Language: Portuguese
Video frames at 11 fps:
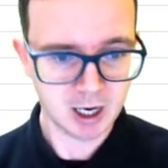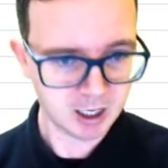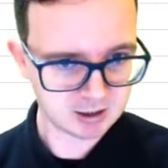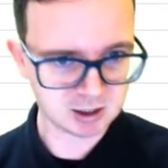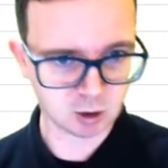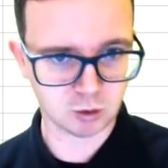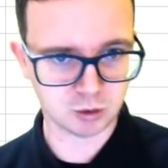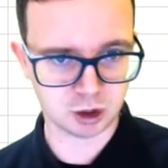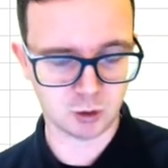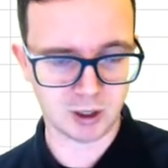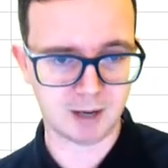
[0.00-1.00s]
Antes de eu
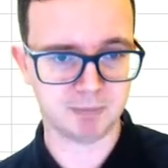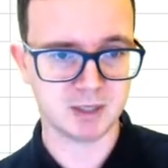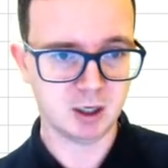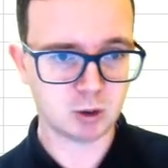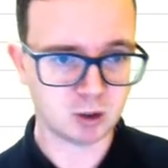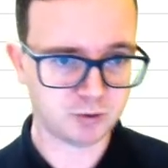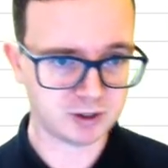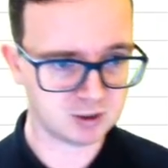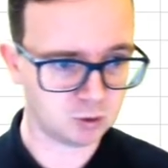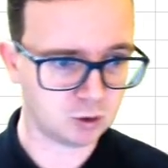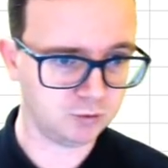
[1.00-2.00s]
continuar, eu quero
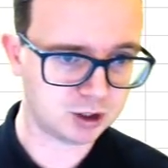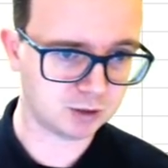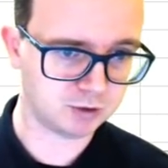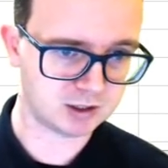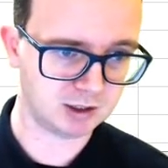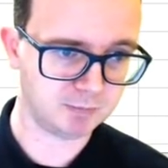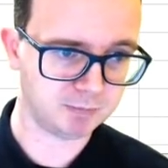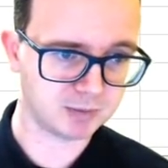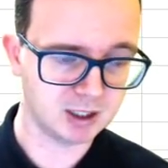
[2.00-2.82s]
fazer um convite a você.